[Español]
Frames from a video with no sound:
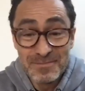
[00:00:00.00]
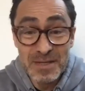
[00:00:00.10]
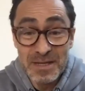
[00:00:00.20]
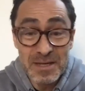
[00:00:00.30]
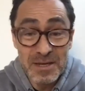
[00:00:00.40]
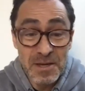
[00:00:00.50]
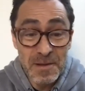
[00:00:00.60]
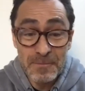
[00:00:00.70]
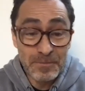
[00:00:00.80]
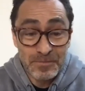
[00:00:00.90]

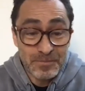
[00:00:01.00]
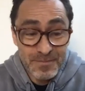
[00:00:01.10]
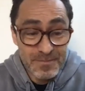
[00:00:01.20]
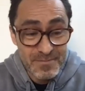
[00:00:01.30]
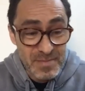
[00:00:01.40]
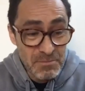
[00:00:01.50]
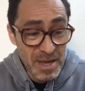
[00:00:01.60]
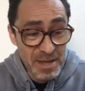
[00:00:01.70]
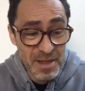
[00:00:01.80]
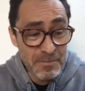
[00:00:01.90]
Me,
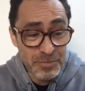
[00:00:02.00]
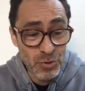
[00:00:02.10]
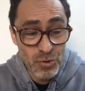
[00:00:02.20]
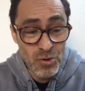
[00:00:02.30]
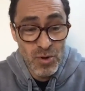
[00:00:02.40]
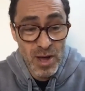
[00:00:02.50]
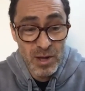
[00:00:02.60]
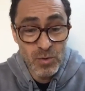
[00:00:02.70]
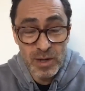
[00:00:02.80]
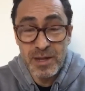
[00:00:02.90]
me, adapto
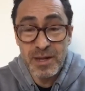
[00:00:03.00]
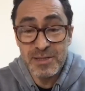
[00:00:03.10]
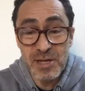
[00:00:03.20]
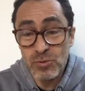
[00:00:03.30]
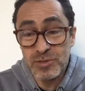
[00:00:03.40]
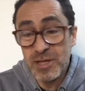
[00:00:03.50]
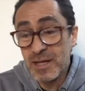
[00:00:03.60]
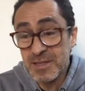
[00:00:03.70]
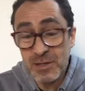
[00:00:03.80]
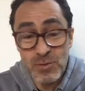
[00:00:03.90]
a cualquier circunstancia, a